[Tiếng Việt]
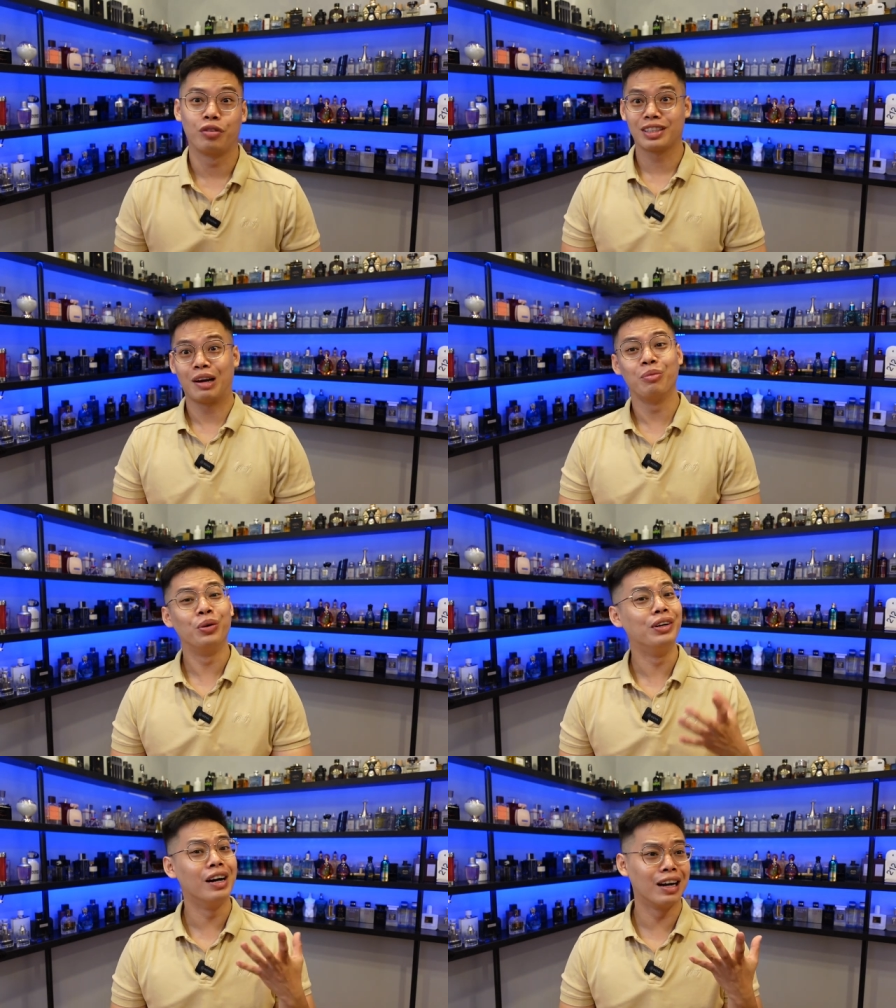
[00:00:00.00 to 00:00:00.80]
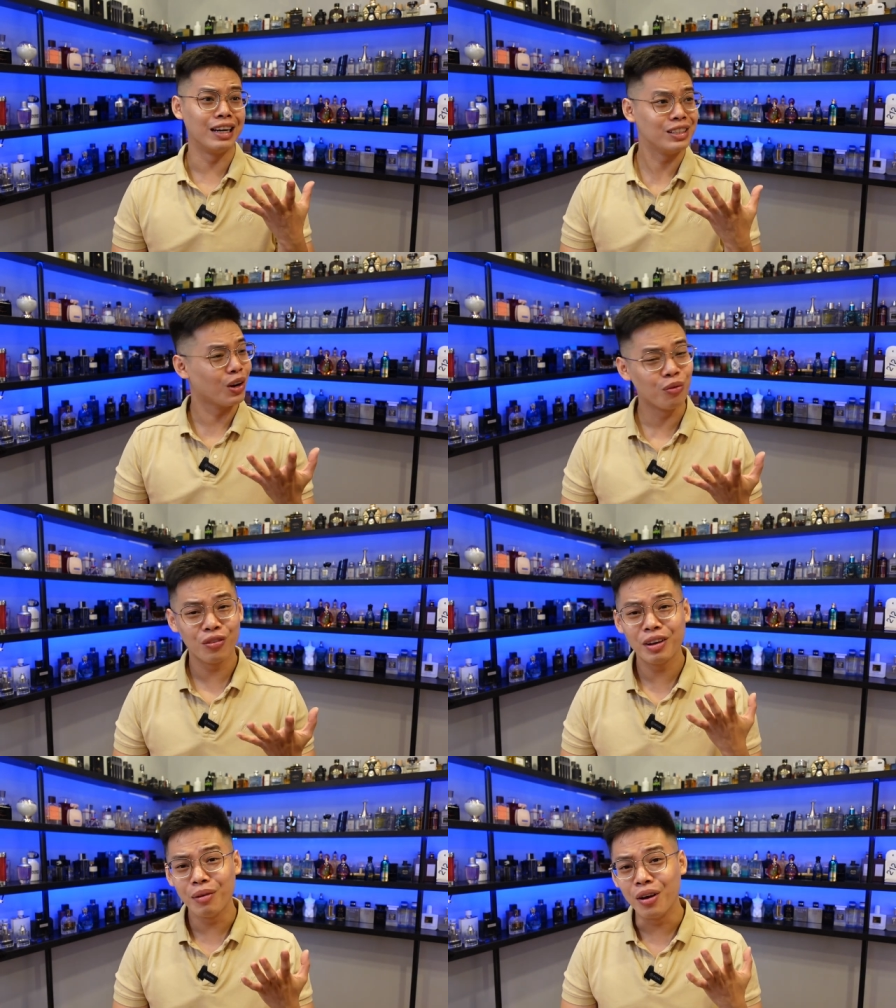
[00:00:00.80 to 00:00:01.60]
sao mùi hương này
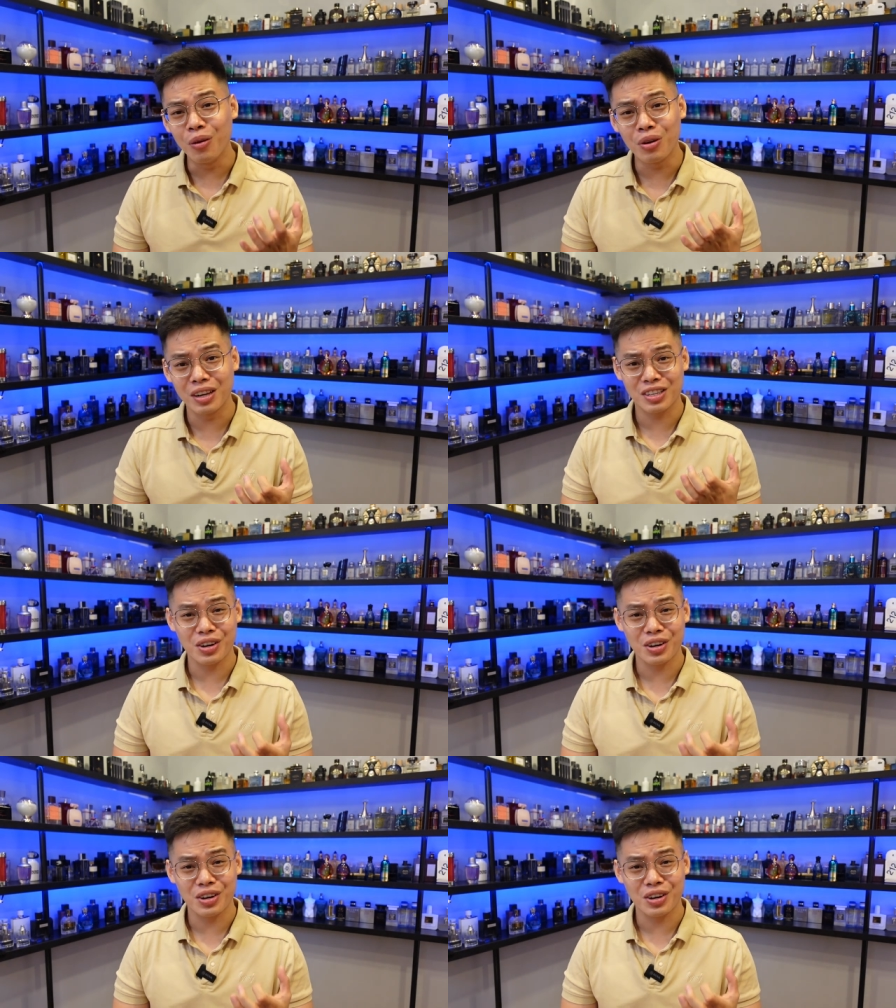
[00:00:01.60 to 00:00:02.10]
giống với Blue de